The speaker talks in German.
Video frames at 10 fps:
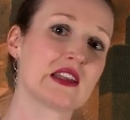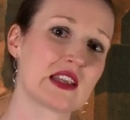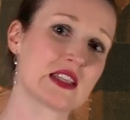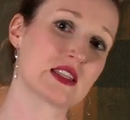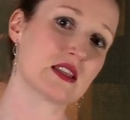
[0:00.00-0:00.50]

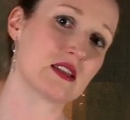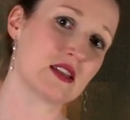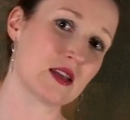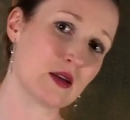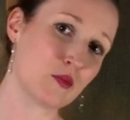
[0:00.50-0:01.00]
dass
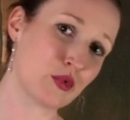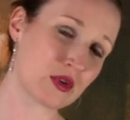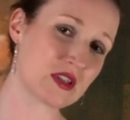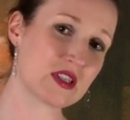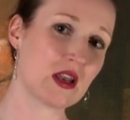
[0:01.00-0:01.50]
der
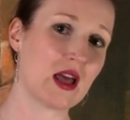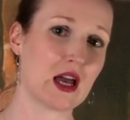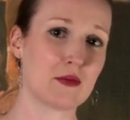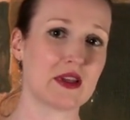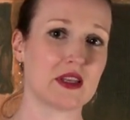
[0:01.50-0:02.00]
potenzielle
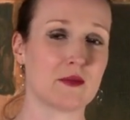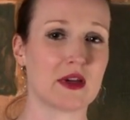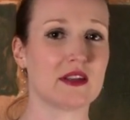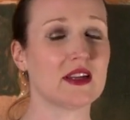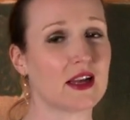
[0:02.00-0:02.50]

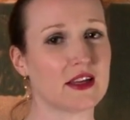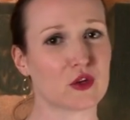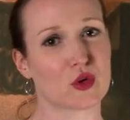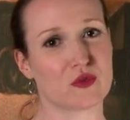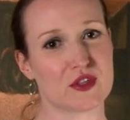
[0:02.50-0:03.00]
Arbeitnehmer die gleiche
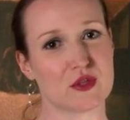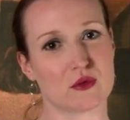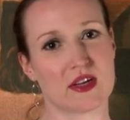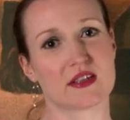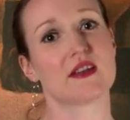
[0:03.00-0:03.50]

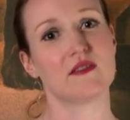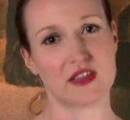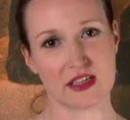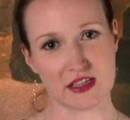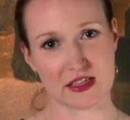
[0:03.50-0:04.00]
Konfession hat wie
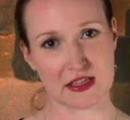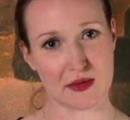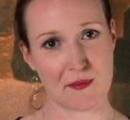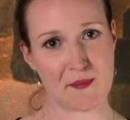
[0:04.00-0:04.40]
die Kirche.